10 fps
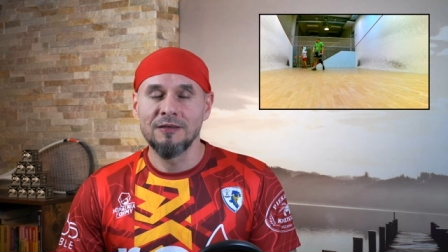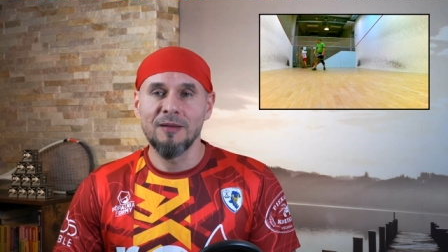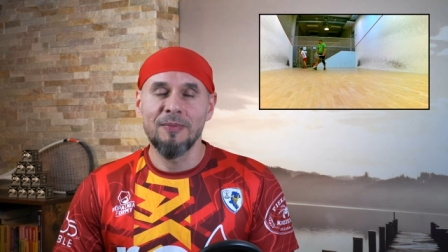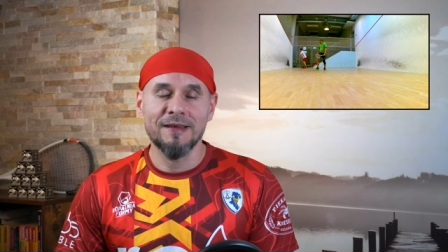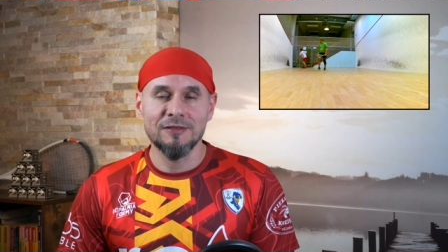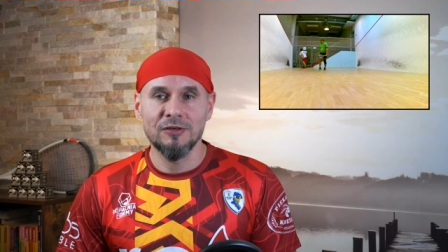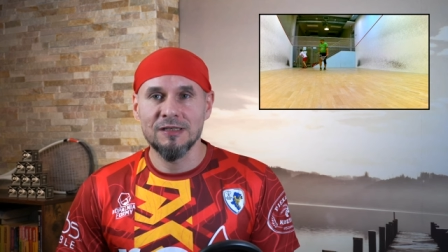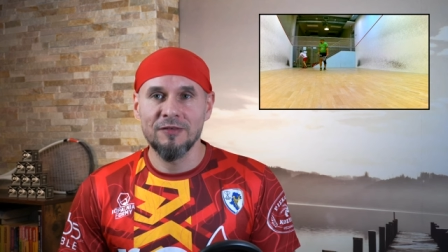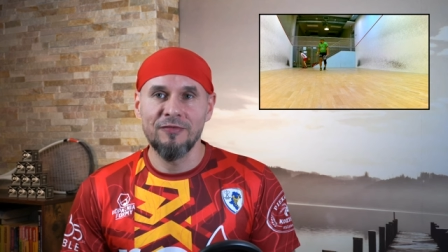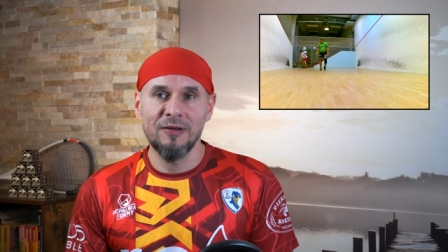Nie bardzo
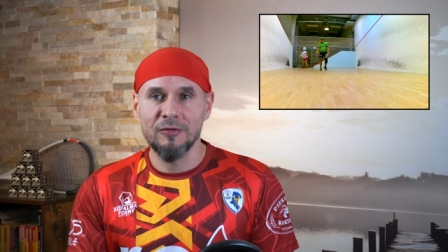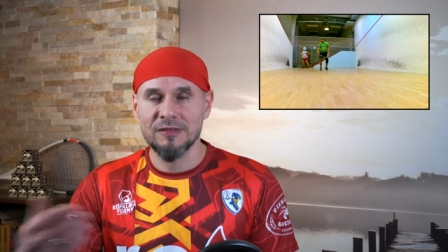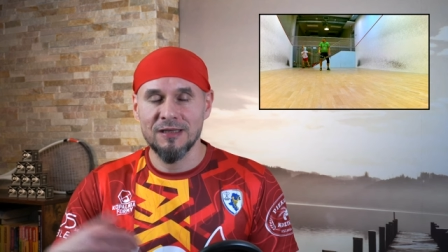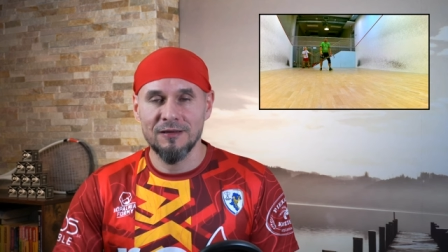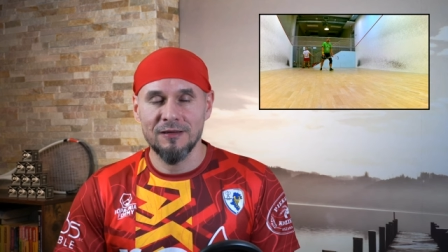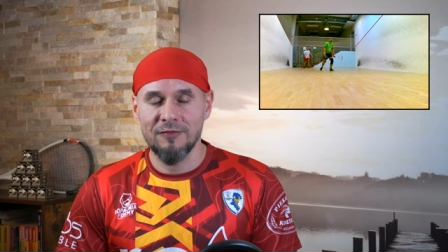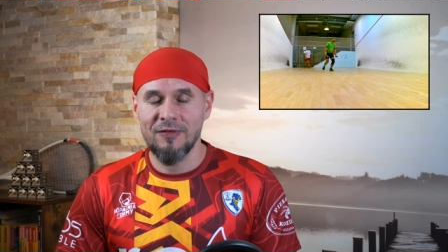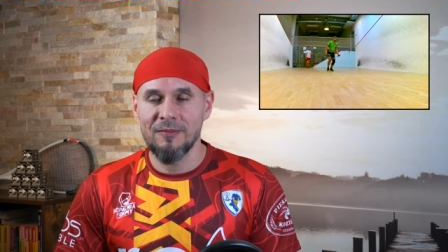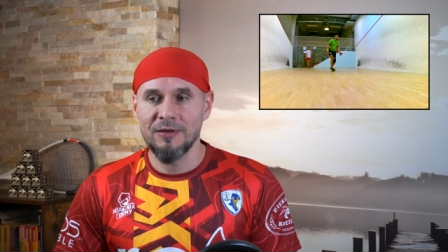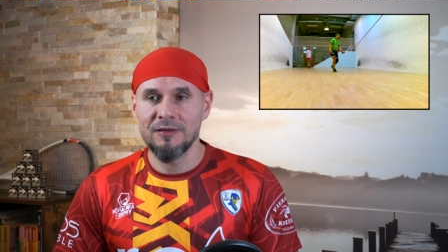jest wybór,
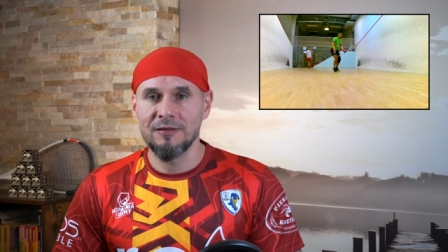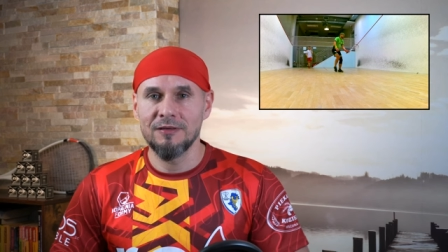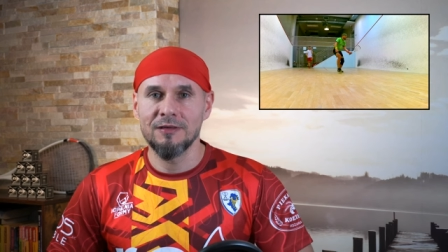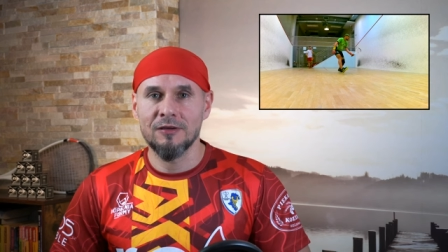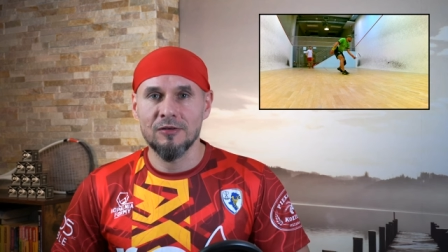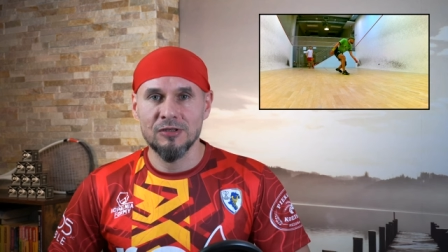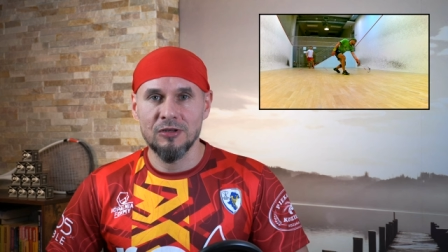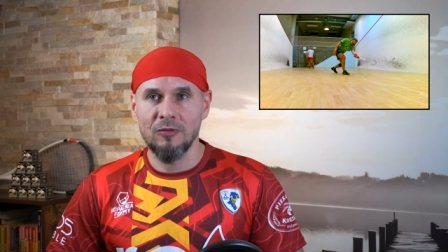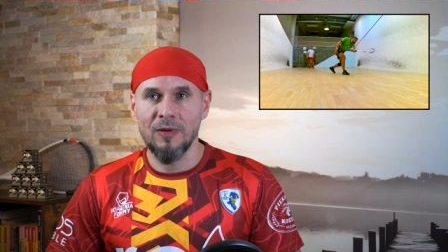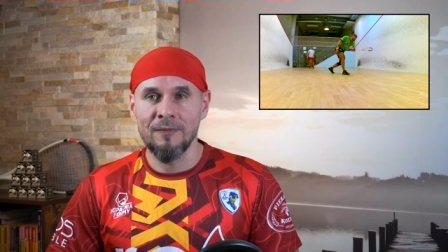zagrywamy
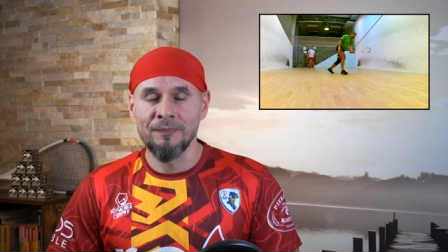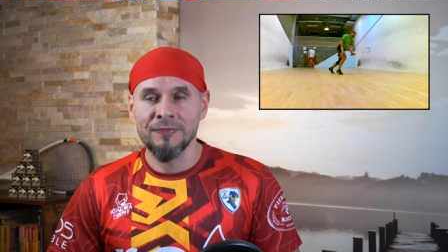crossloba.